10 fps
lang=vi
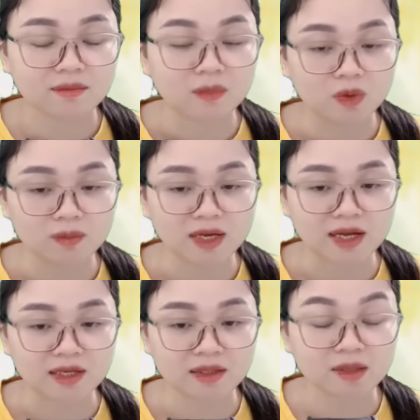Hôm
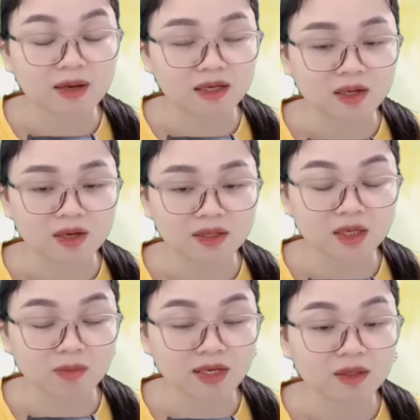nay các bạn nói
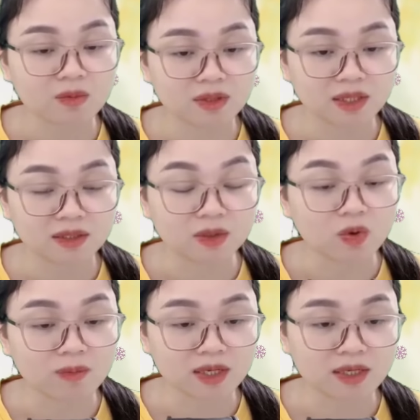Ngọc Anh không đi thì
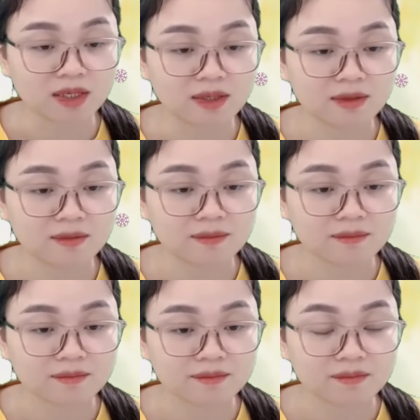cô mới đi
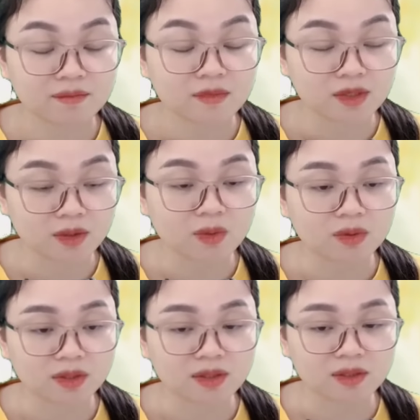Nhưng khi cô
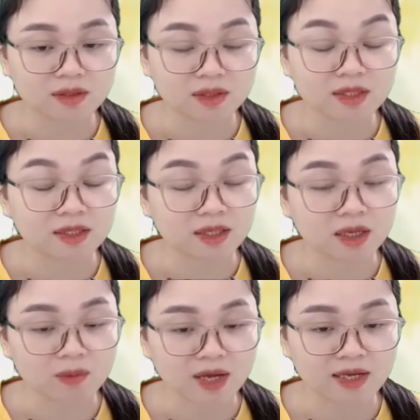tới nơi đã nhìn thấy
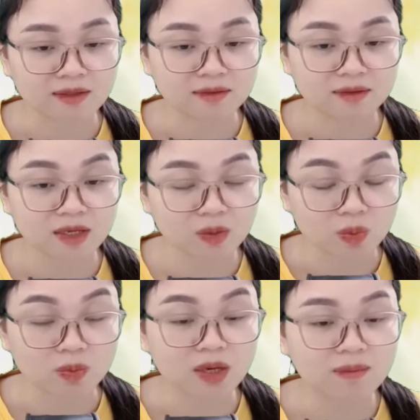Ngọc Anh Đang ngồi
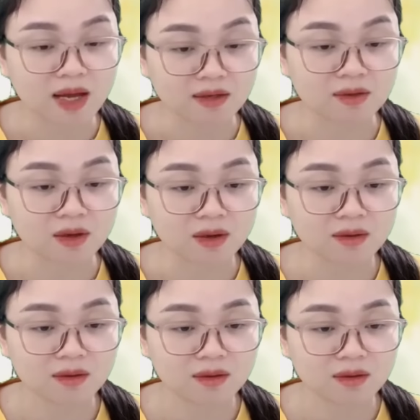cùng các bạn ở đó
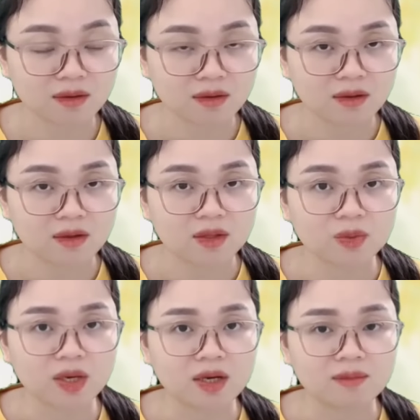
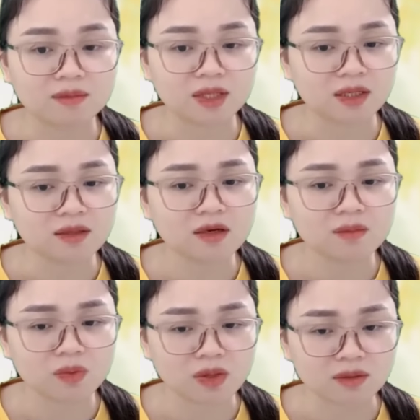Tuệ Lâm thấy hơi
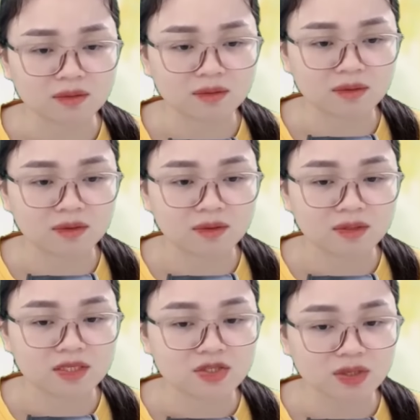buồn
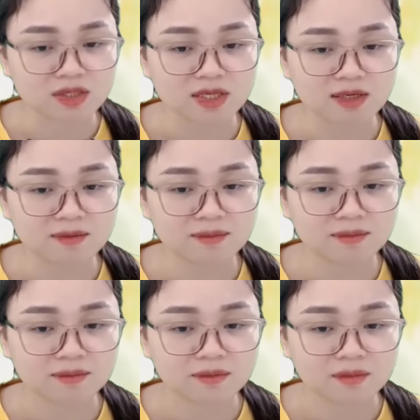Sượng chân
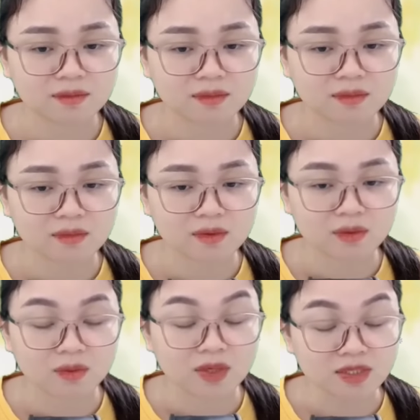
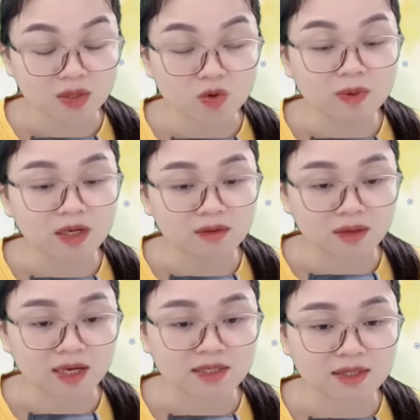Hóa ra là cô bị lừa
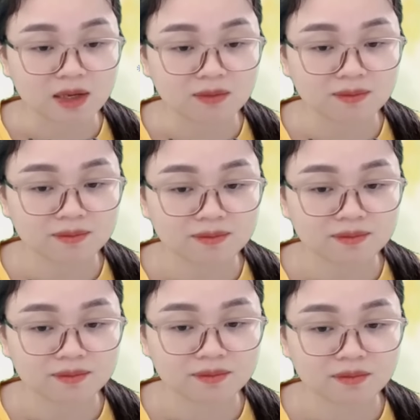hay sao
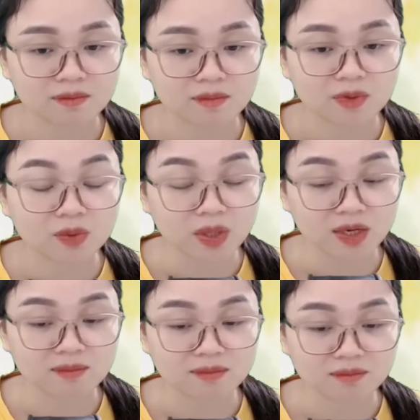Tuệ
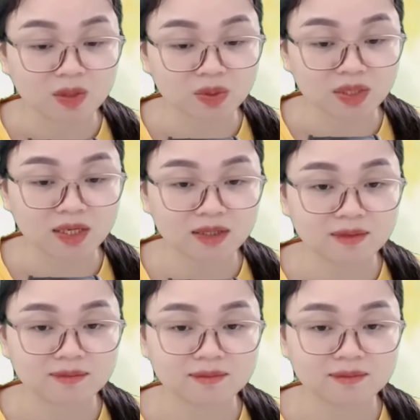Lâm mau tới đây